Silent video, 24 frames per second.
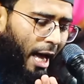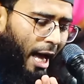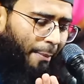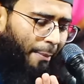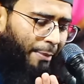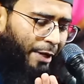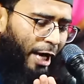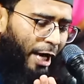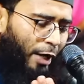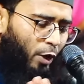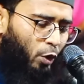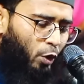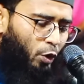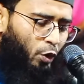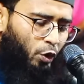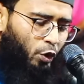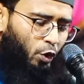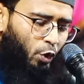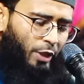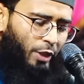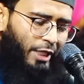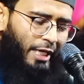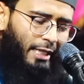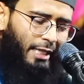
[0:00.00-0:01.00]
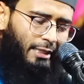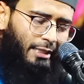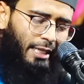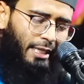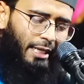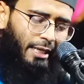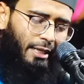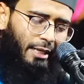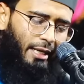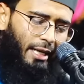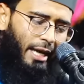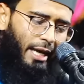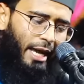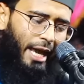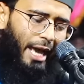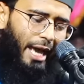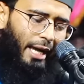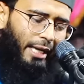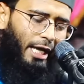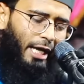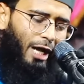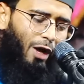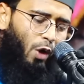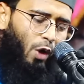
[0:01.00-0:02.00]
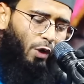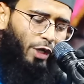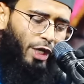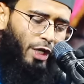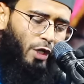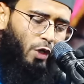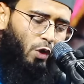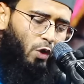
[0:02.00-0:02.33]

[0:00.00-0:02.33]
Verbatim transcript: আমি এখন দুনিয়াতে একা অনেক